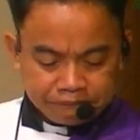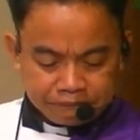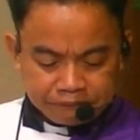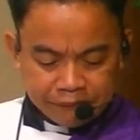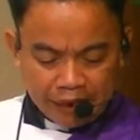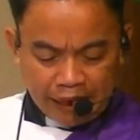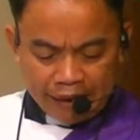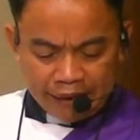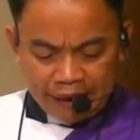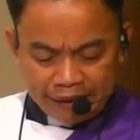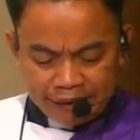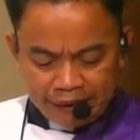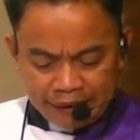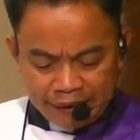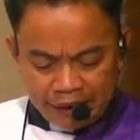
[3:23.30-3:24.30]
Anya
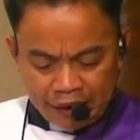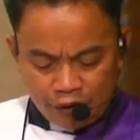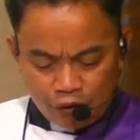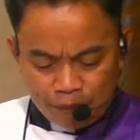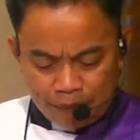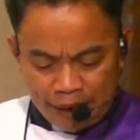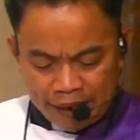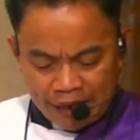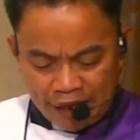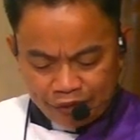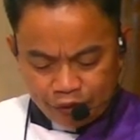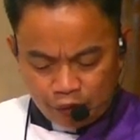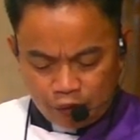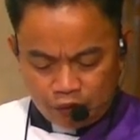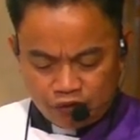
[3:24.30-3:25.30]
dini uban
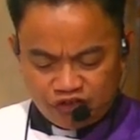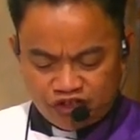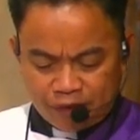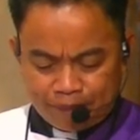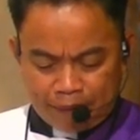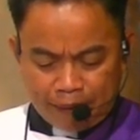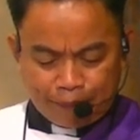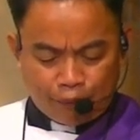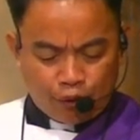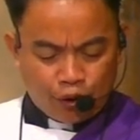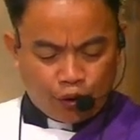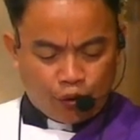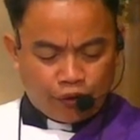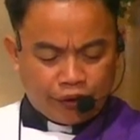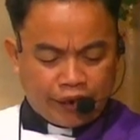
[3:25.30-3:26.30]
nato sa
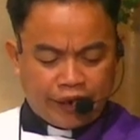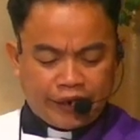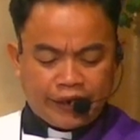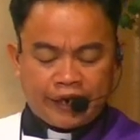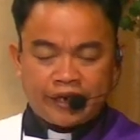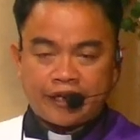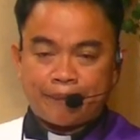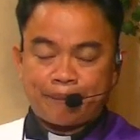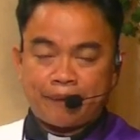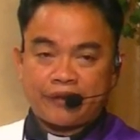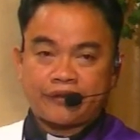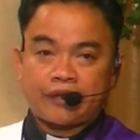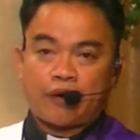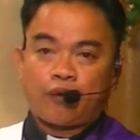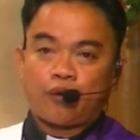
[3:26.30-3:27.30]
pagpuyo ni ining
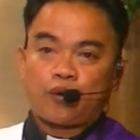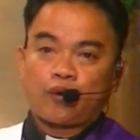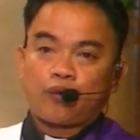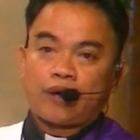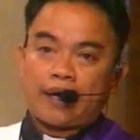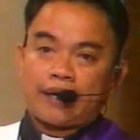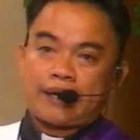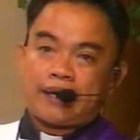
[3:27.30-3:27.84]
dapita or lugara.